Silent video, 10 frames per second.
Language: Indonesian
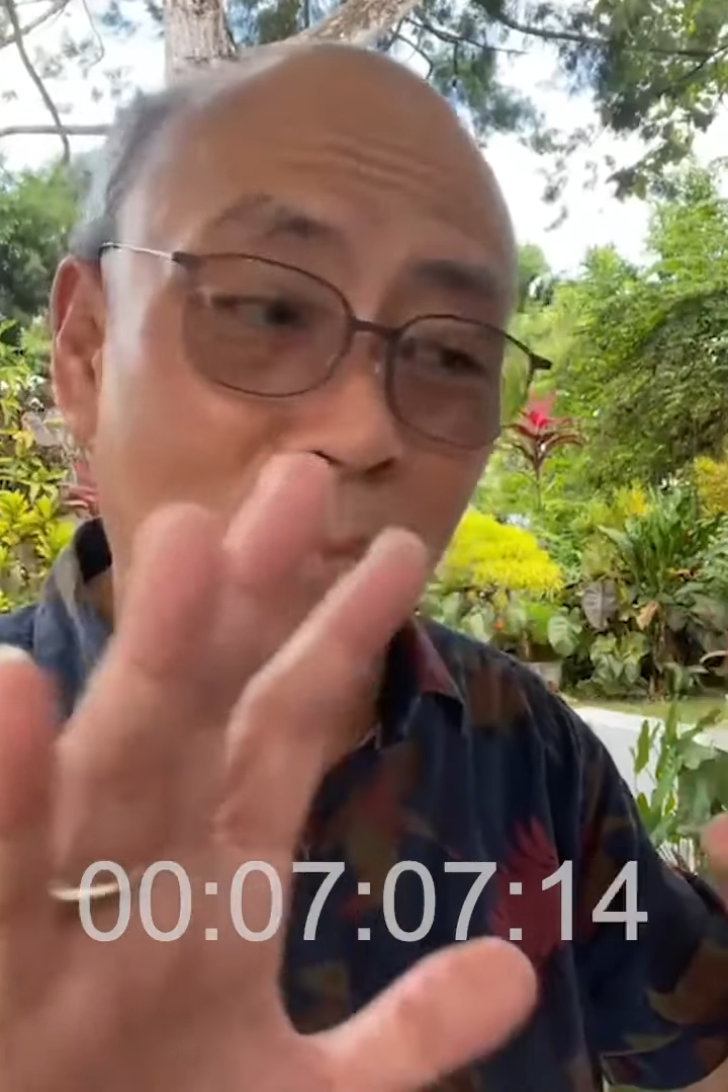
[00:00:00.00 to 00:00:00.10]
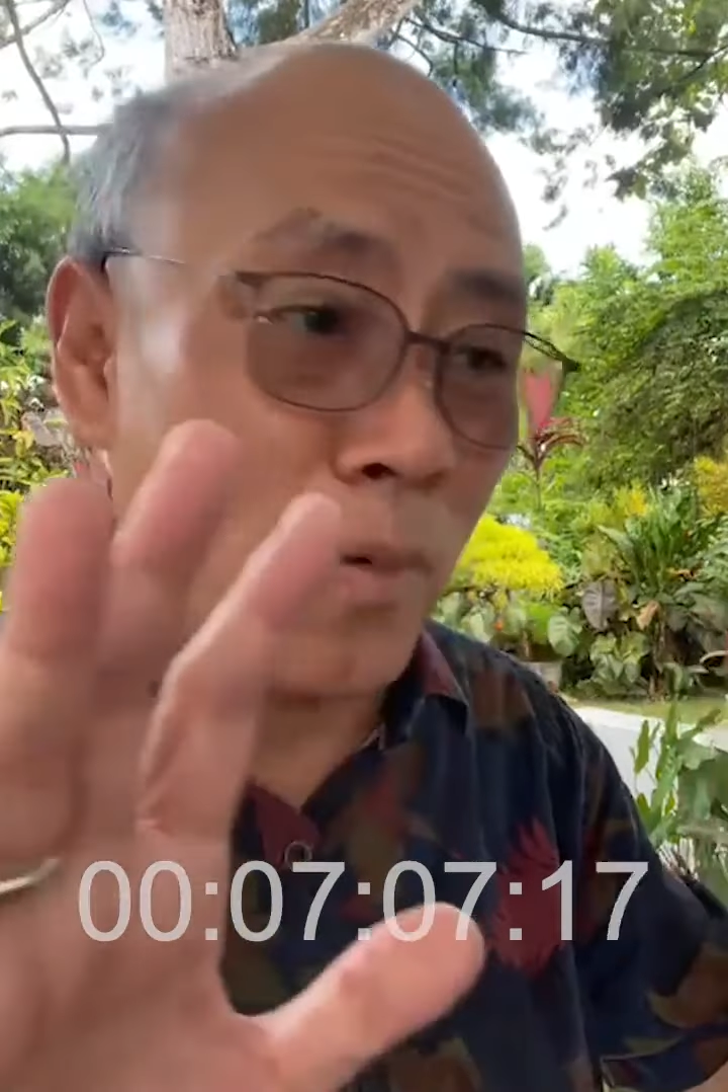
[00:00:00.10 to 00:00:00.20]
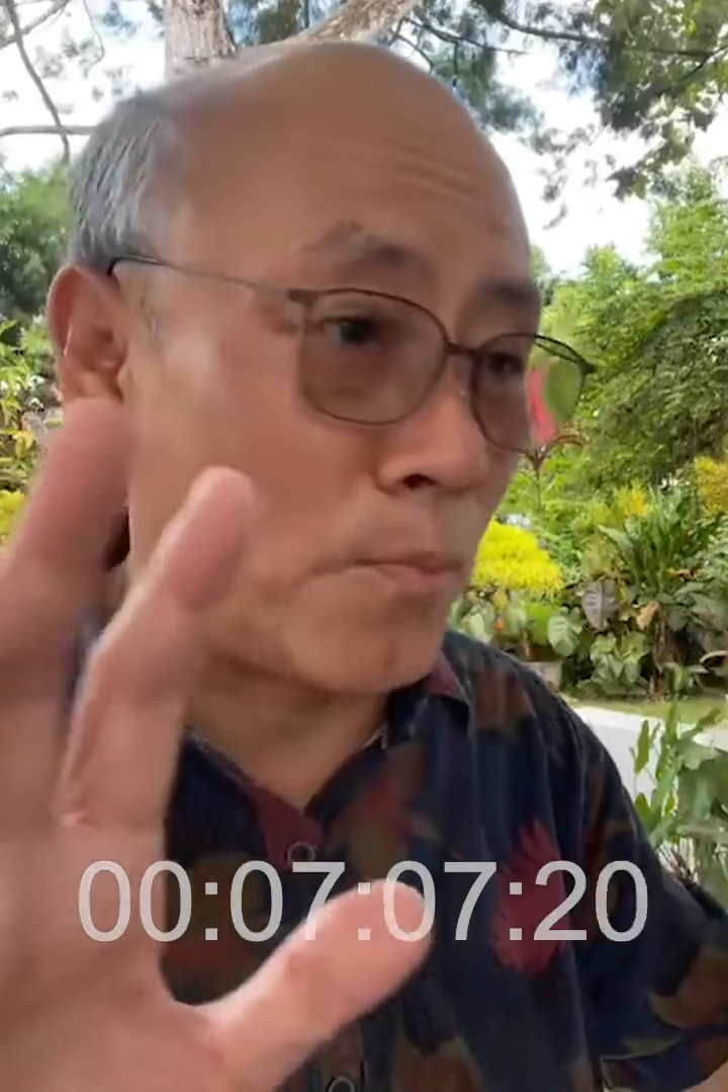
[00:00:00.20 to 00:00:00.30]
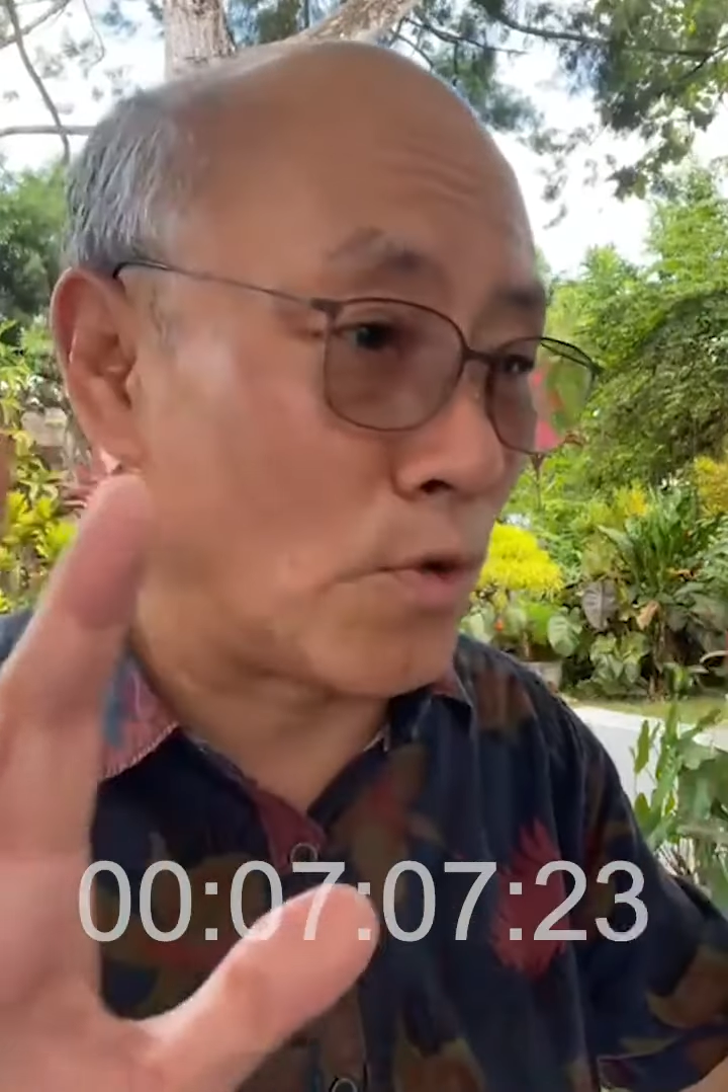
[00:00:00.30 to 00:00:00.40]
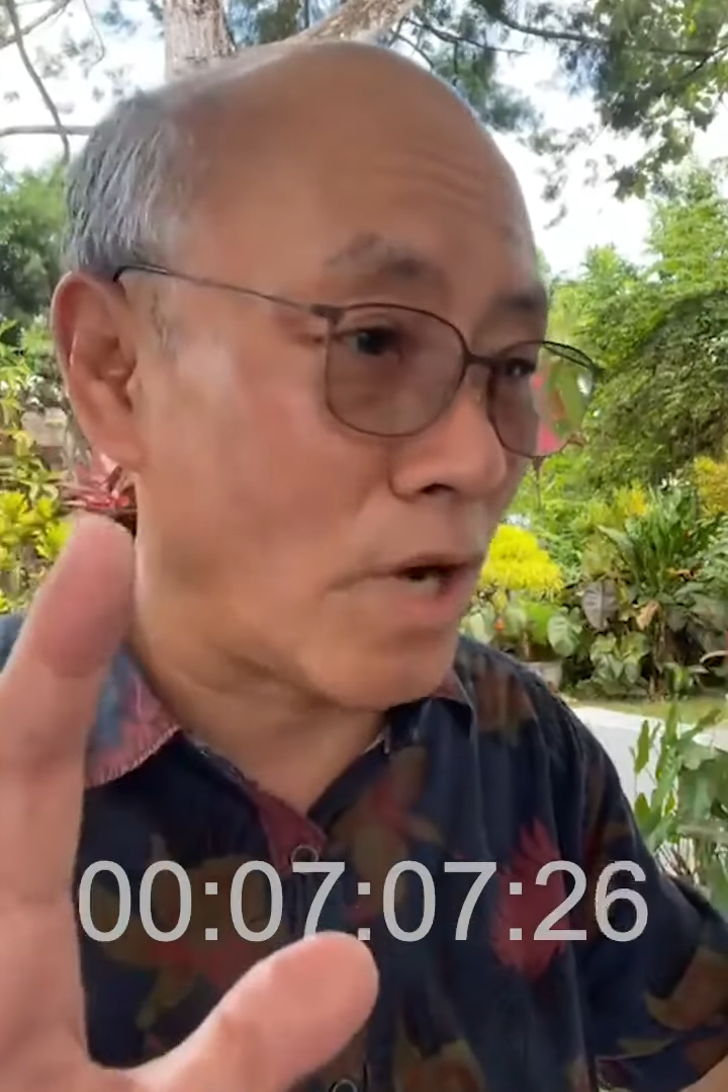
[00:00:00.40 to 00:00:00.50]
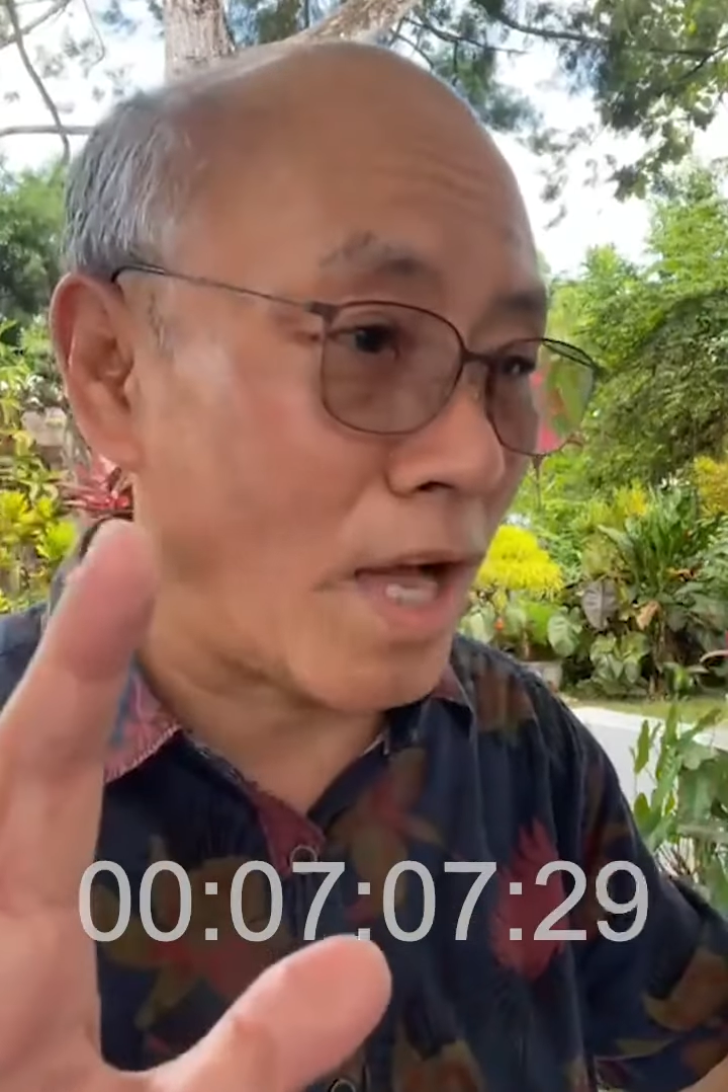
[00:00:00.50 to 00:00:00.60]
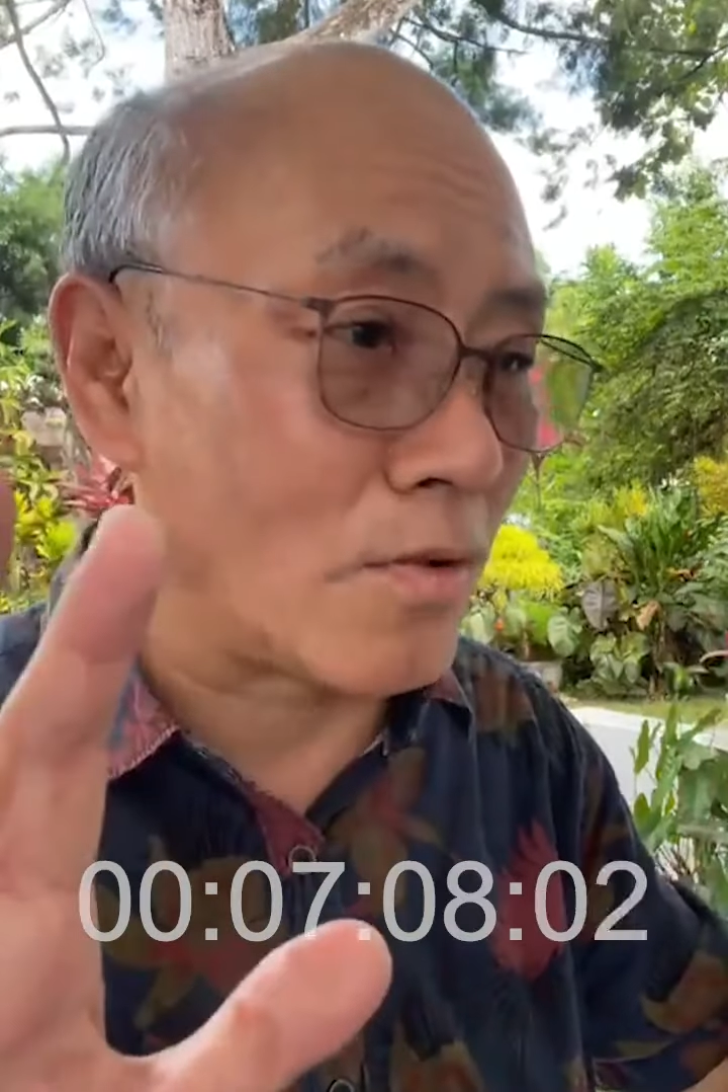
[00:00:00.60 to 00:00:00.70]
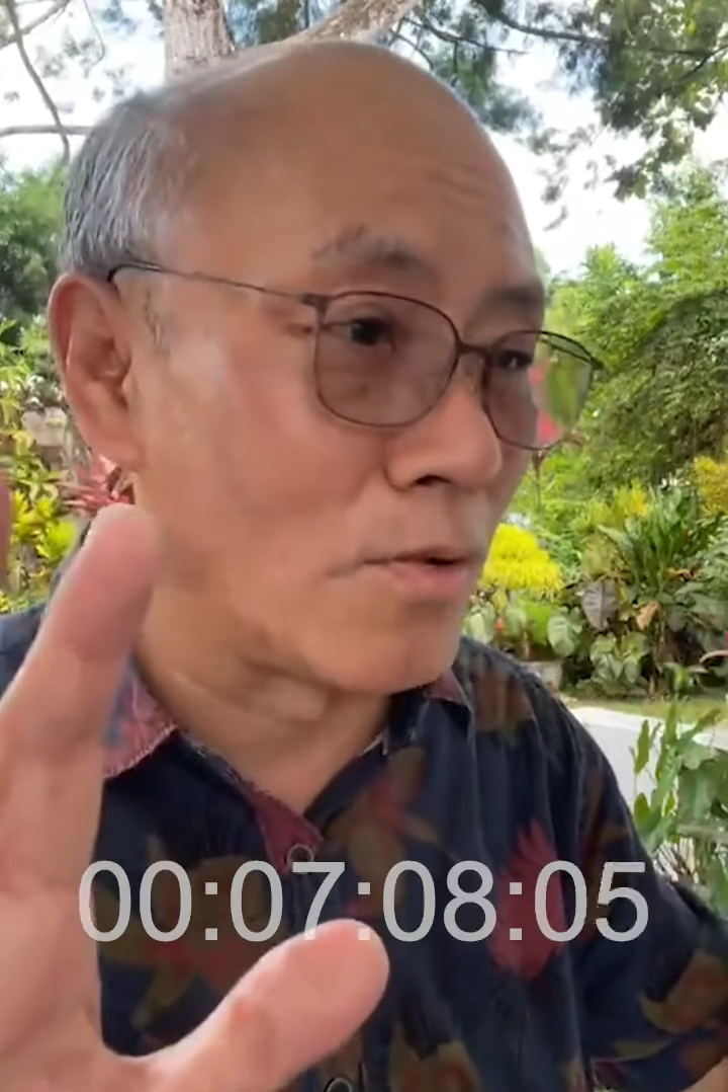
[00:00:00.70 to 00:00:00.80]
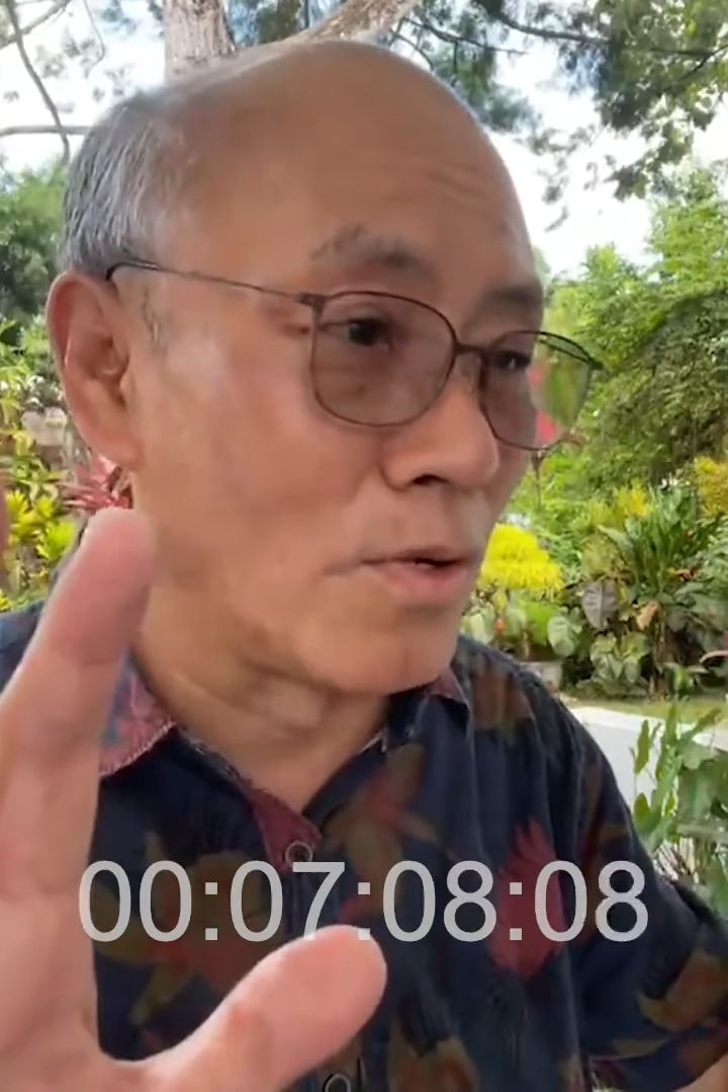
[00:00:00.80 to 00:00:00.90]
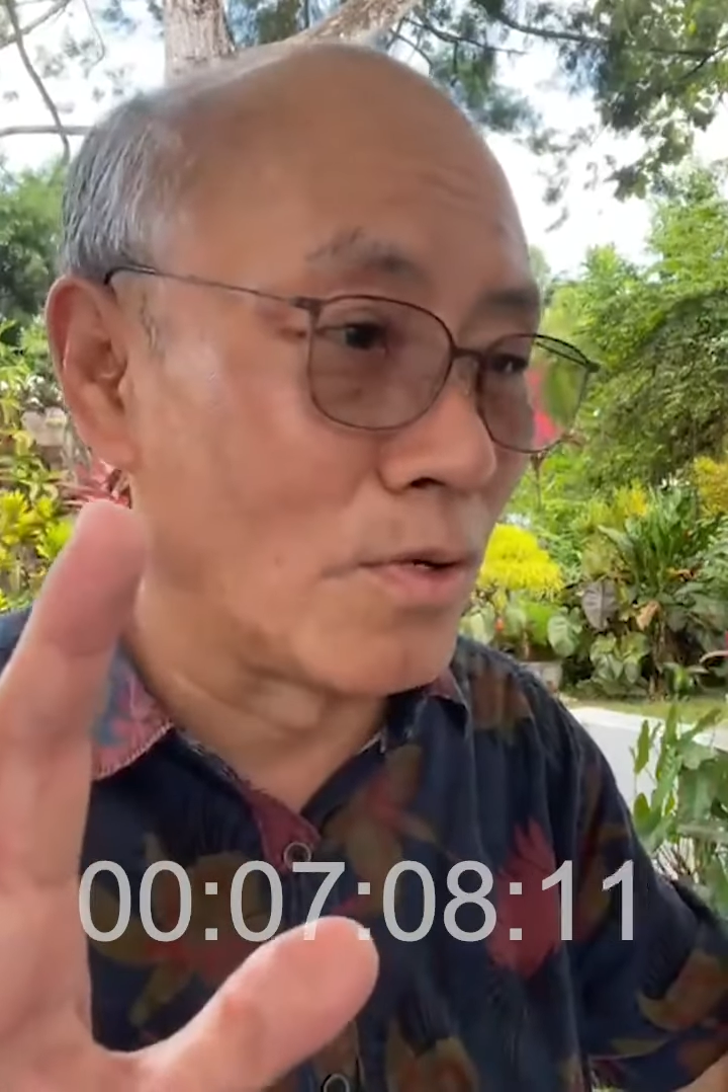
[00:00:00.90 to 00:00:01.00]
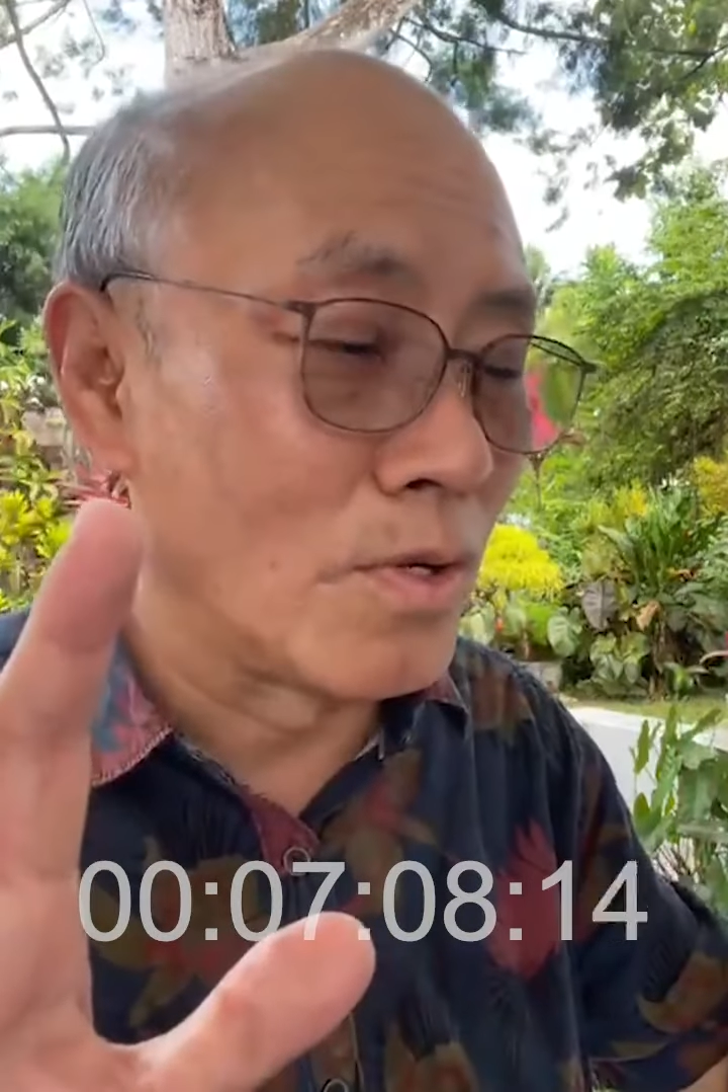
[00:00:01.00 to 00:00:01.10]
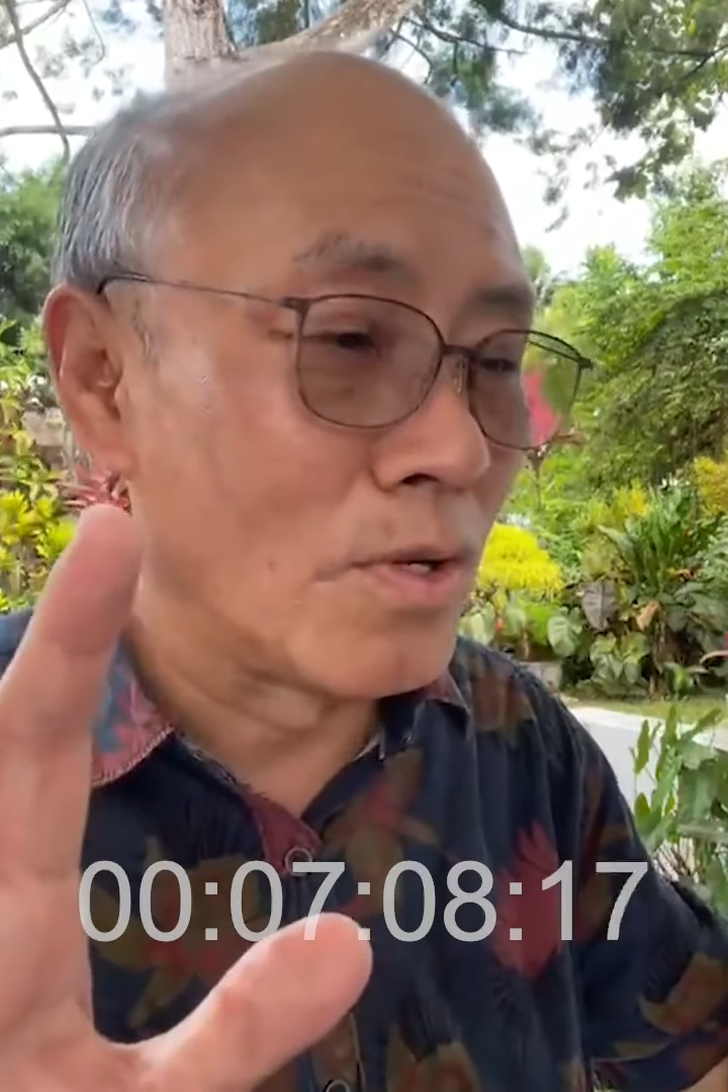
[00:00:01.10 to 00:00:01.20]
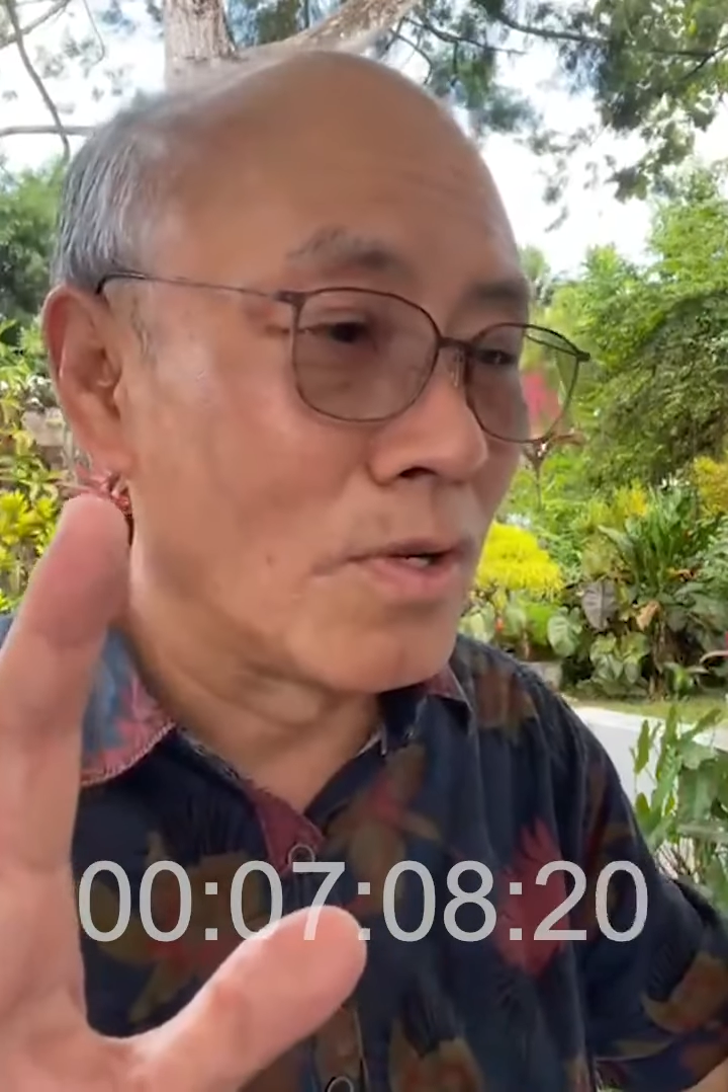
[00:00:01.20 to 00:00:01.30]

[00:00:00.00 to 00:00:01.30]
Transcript: apapun aku,